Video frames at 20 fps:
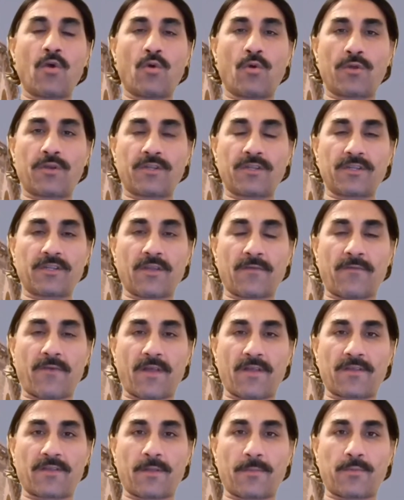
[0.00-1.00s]
Orada da
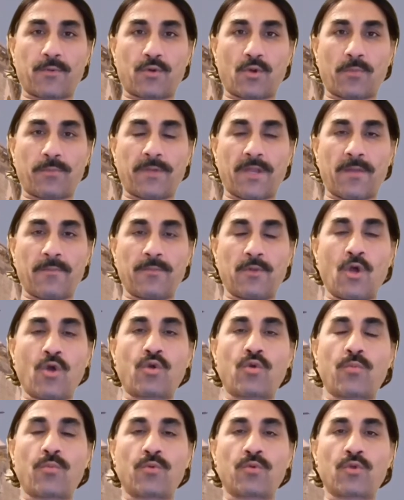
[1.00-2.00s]
fazla problem
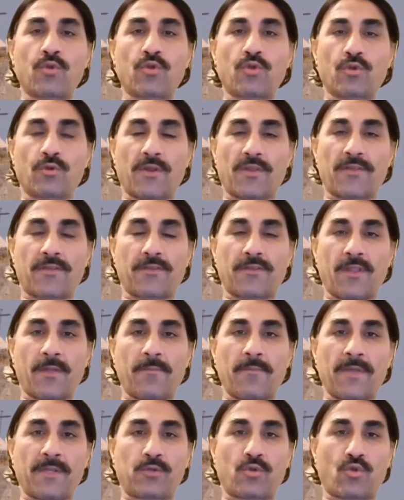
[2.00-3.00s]
yok. Bunun sonrasında
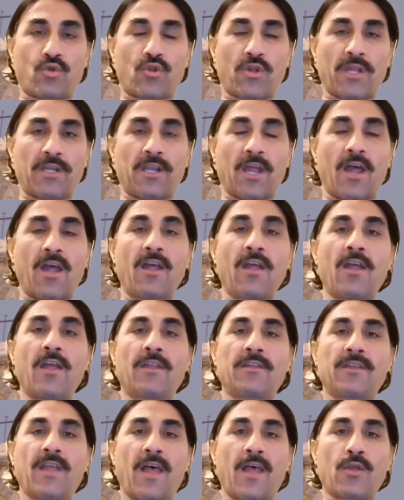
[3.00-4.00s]
Metuşela,
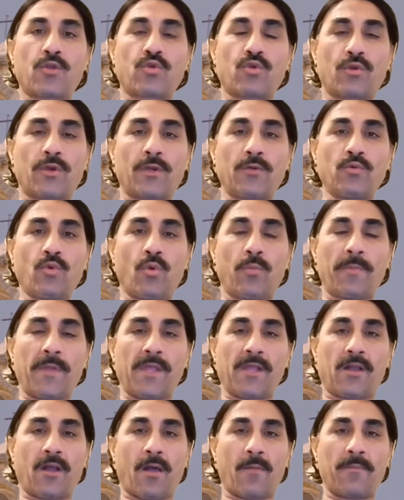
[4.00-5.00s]
daha sonra Nuh
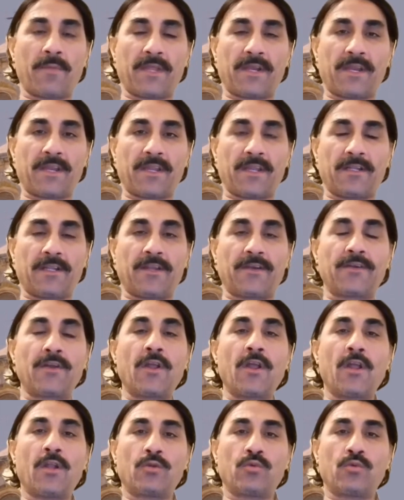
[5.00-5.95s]
peygambere gelir.